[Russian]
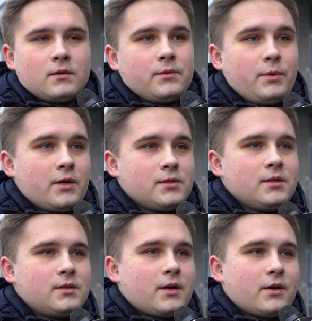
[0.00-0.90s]
Собираюсь
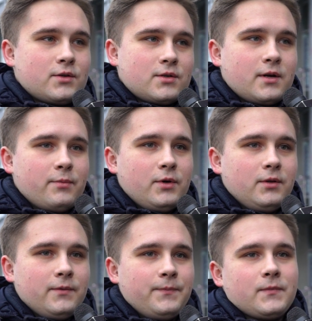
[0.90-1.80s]
найти хорошую
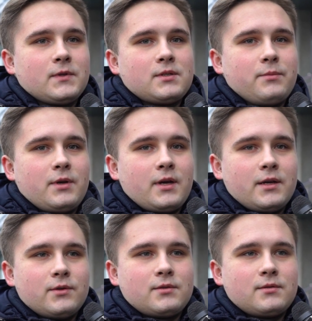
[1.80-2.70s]
работу,
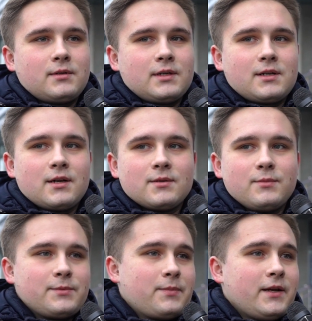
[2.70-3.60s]
собираюсь, так
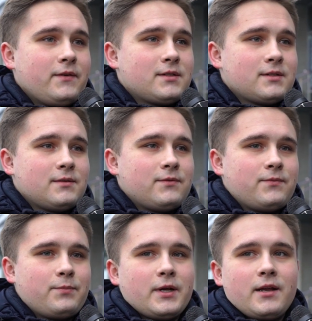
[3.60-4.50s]
скажем, исправиться
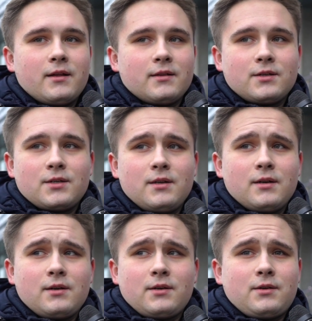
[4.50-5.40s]
в плане
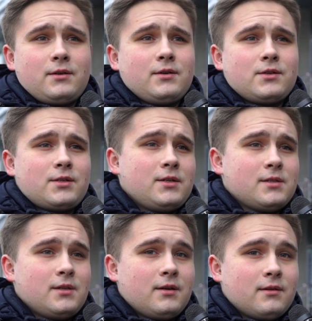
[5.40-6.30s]
отношения к
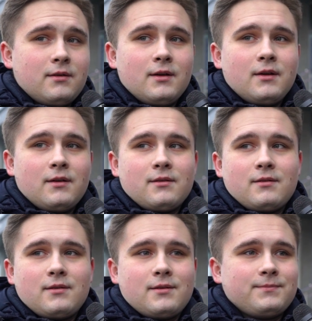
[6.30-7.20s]
жизни,
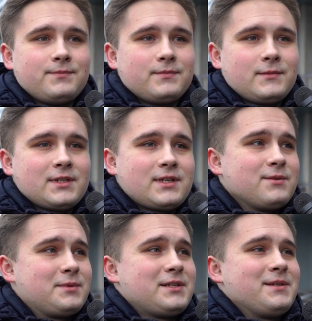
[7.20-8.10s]
э, так
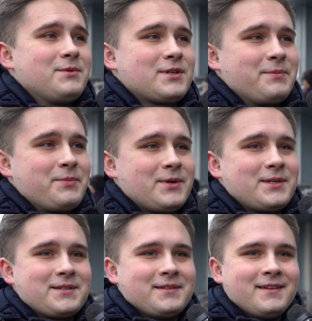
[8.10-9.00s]
скажем, стать немножко
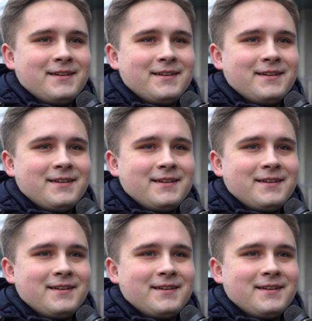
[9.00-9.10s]
проще.